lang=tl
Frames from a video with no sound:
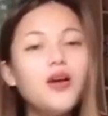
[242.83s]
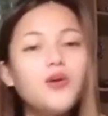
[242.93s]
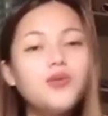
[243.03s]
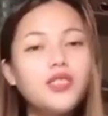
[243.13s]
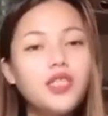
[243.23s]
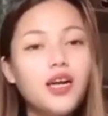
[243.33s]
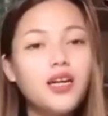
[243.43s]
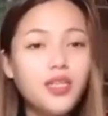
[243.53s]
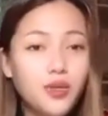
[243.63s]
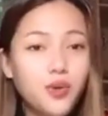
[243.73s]
untang
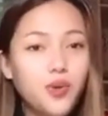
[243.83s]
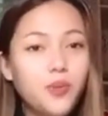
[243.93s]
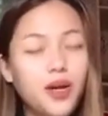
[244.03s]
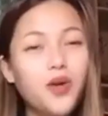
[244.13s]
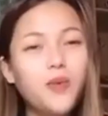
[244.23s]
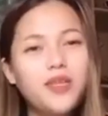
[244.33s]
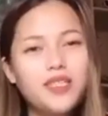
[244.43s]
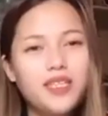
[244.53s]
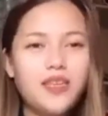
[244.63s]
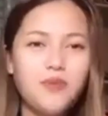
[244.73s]
ginoong mag-away
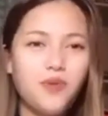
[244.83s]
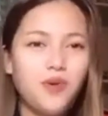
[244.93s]
ka mo.